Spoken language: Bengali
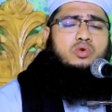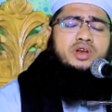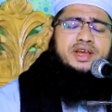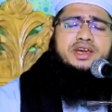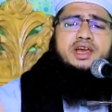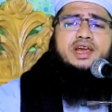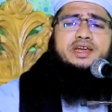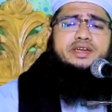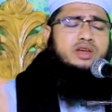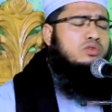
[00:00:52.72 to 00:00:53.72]
অনেকে
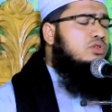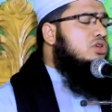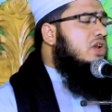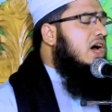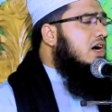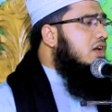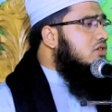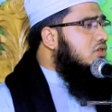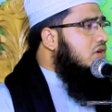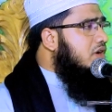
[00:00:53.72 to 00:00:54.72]
এই ডেঙ্গু জ্বরে
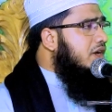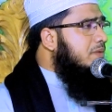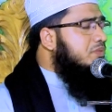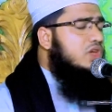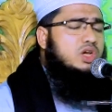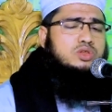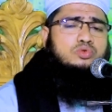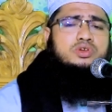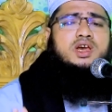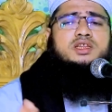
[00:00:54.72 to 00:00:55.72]
আক্রান্ত হয়ে
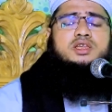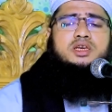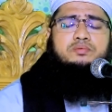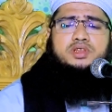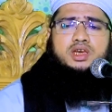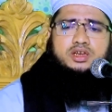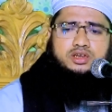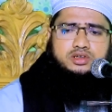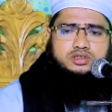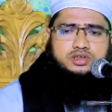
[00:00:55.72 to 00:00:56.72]
দুনিয়া থেকে বিদায়
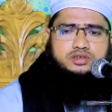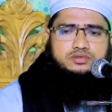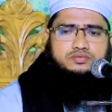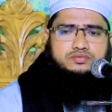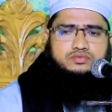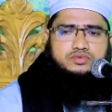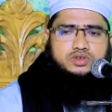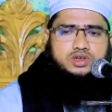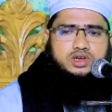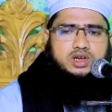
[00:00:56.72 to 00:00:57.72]
নিয়েছে
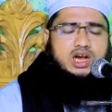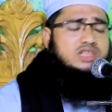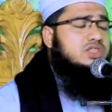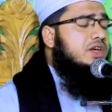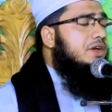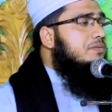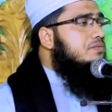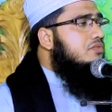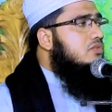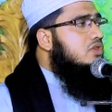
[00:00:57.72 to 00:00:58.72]
আজকে
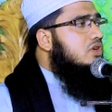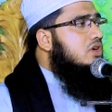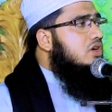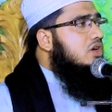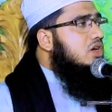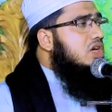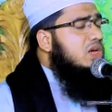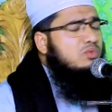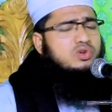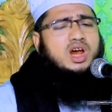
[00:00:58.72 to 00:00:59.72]

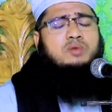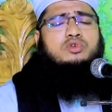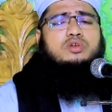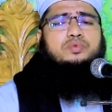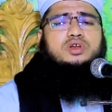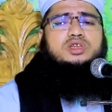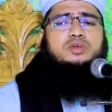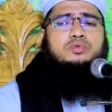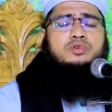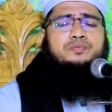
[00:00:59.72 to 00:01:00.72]
এমন আমল বলে
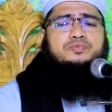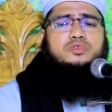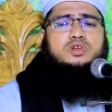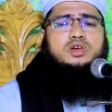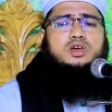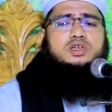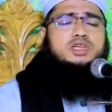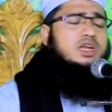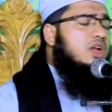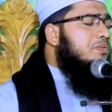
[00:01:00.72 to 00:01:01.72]
দেব
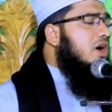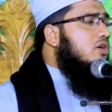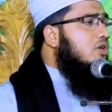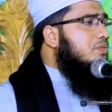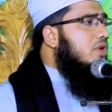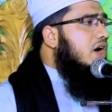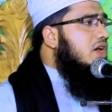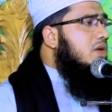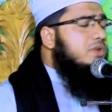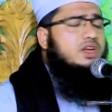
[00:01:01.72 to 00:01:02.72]
জাল্লা পাক রব্বুল
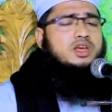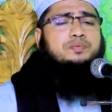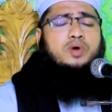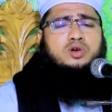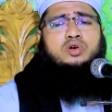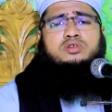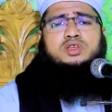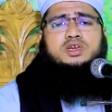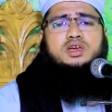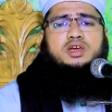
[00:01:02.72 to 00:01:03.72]
আলমিনের পক্ষ
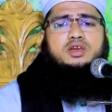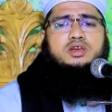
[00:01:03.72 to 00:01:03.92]
থেকে